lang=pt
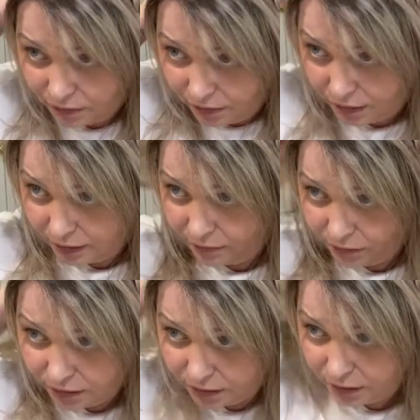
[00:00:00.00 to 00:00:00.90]
Olha lá, aí
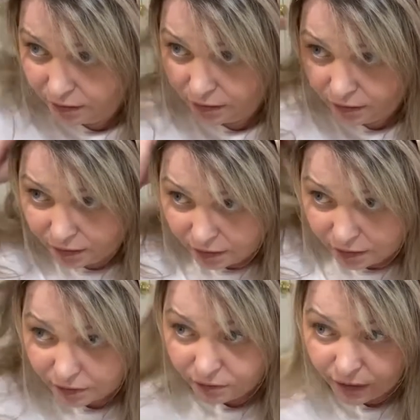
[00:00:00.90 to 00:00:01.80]
você
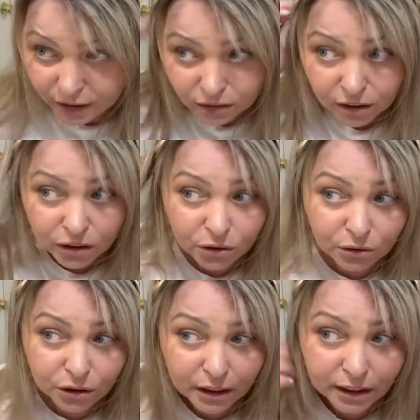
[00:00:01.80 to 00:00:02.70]
faz o
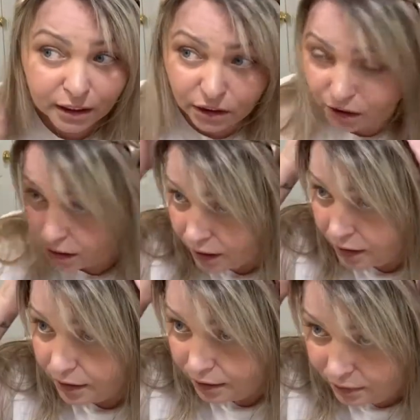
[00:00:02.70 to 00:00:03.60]
ajuste aqui da
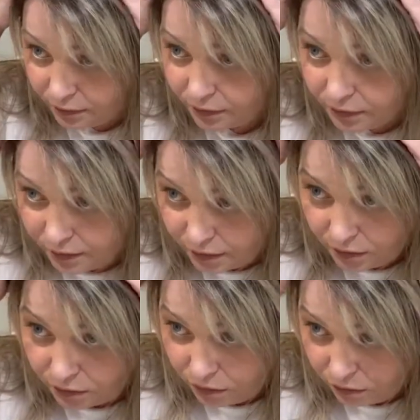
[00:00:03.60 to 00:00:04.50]
tiara,
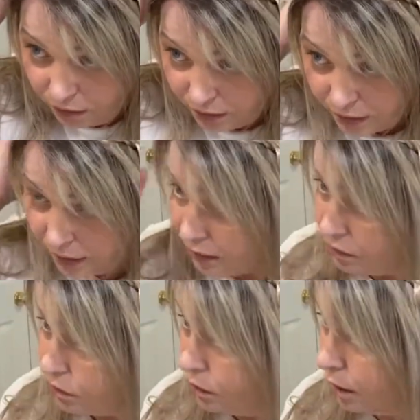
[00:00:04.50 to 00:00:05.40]
coloca ela
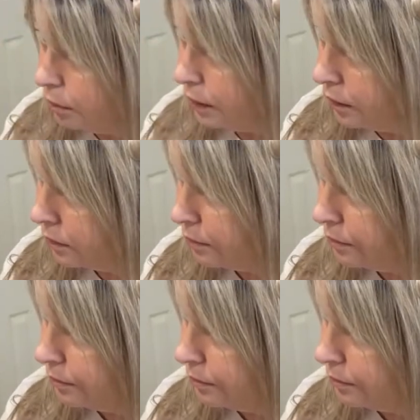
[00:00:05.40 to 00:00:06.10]
no seu cabelo.